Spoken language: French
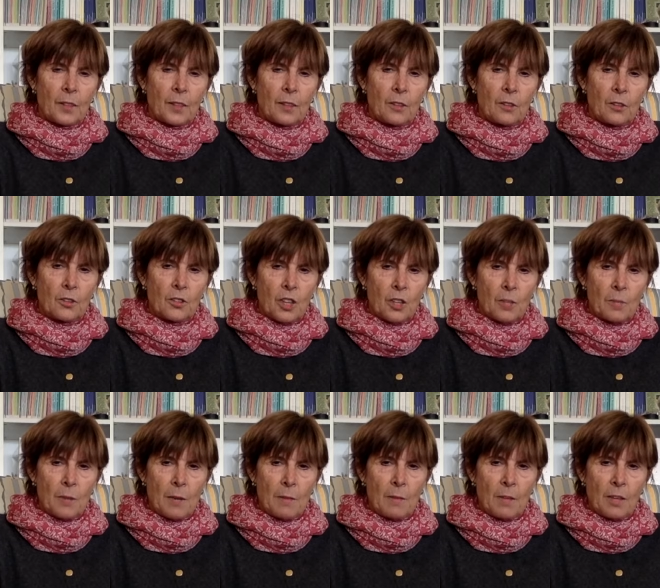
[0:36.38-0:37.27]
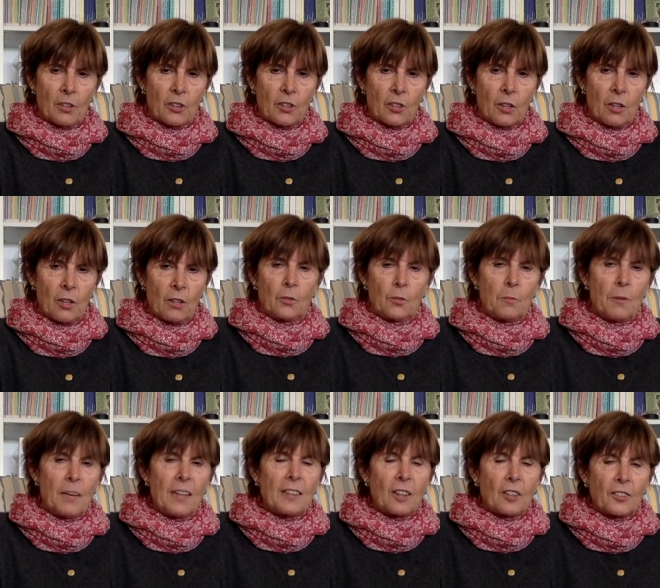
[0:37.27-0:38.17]
Le changement émergent
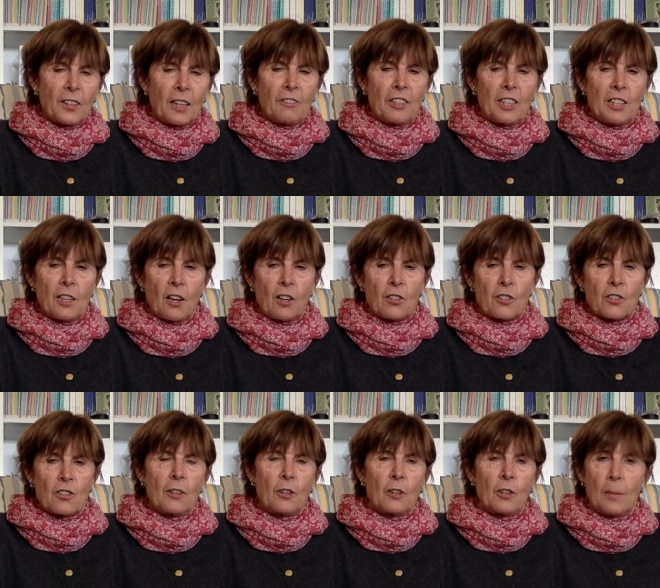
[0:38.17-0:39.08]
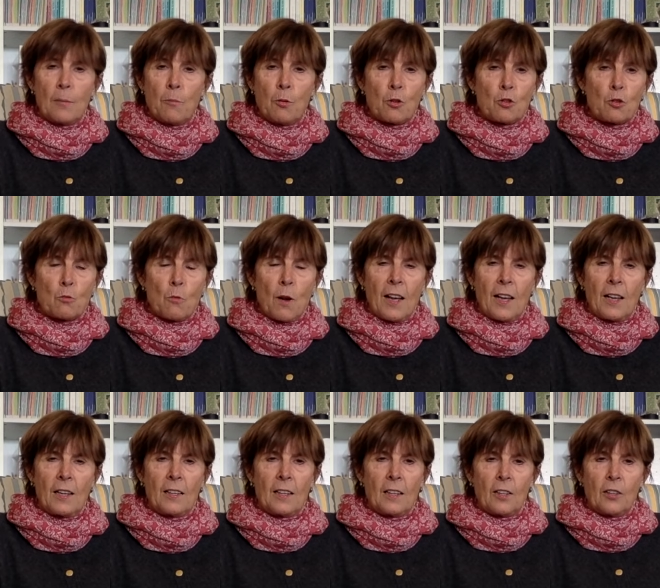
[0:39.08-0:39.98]
met en évidence que les besoins
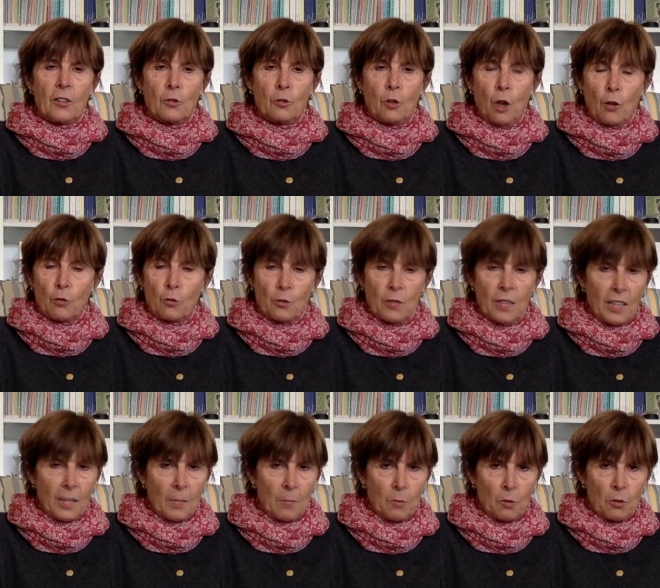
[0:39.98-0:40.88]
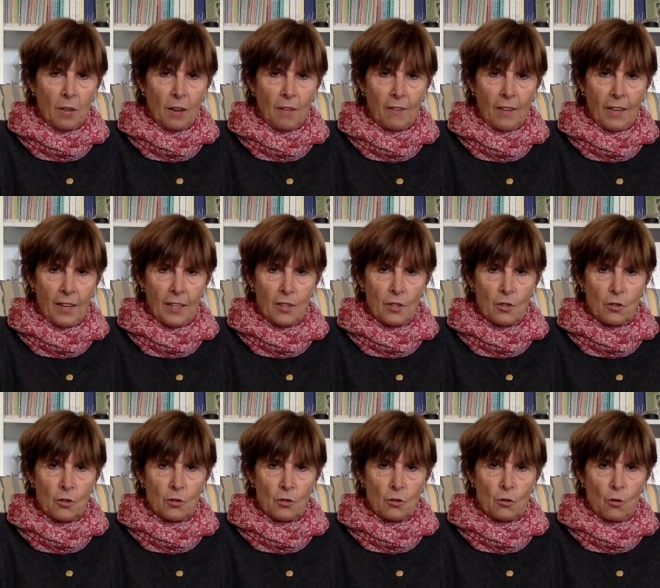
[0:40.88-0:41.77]
d'une équipe de travail
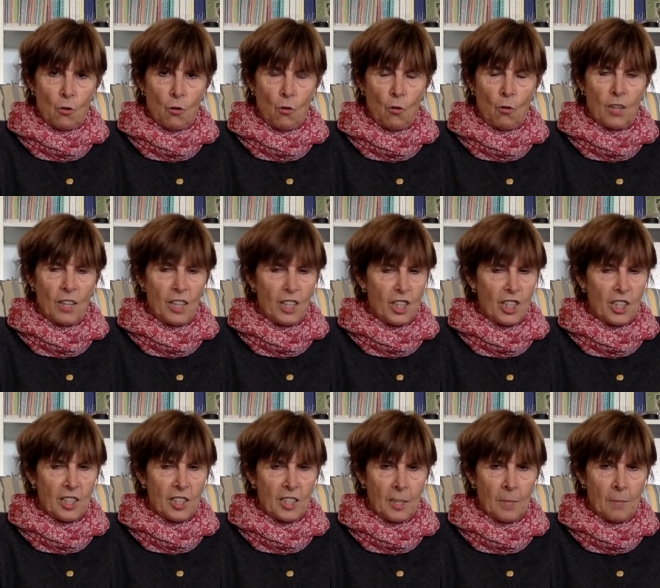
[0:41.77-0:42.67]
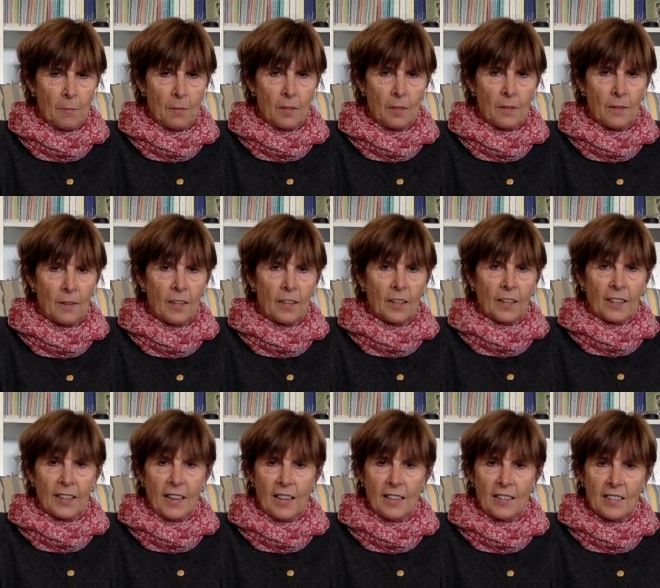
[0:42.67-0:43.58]
sont légitimes,
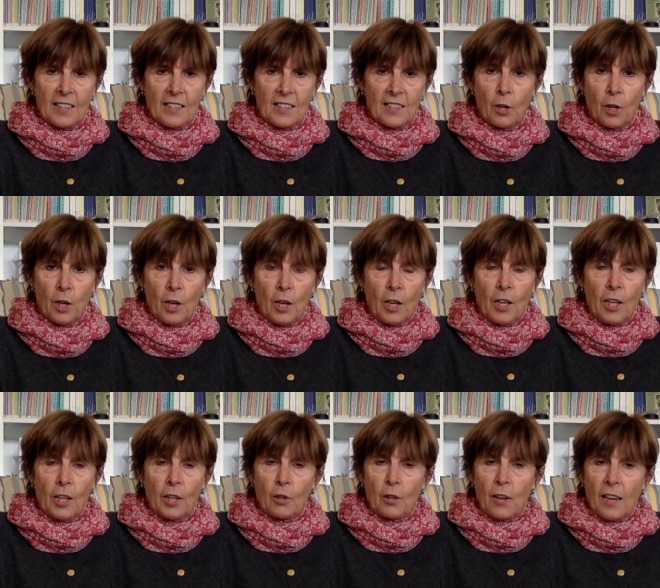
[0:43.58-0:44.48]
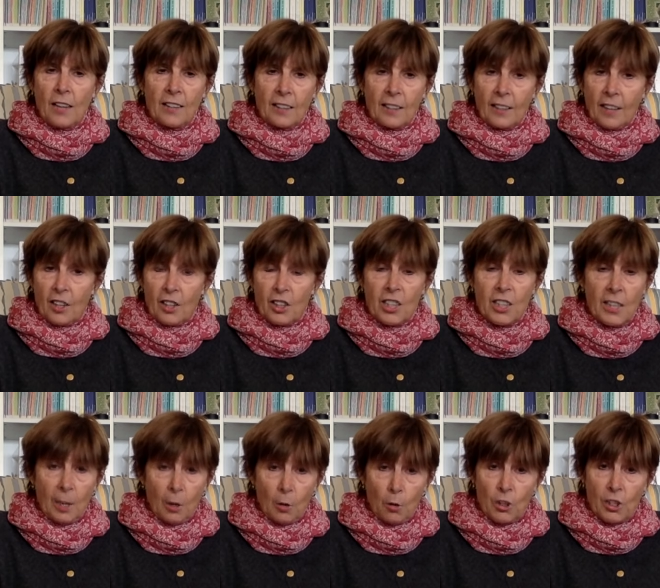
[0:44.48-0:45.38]
réalistes, et que la hiérarchie
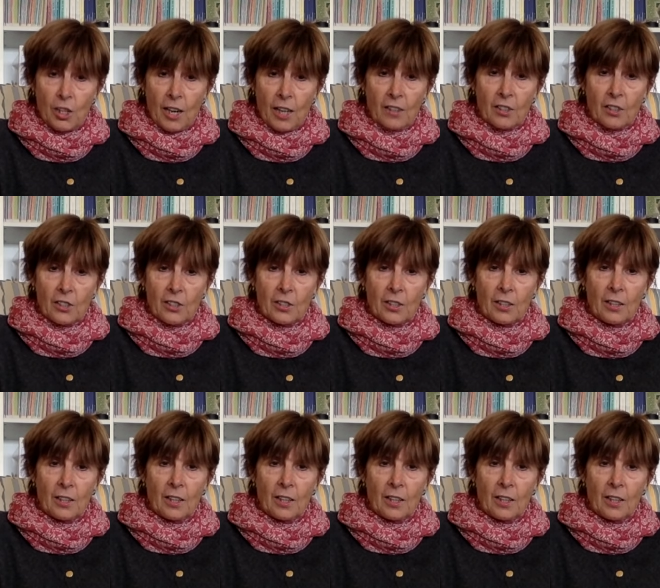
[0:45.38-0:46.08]
les recherche.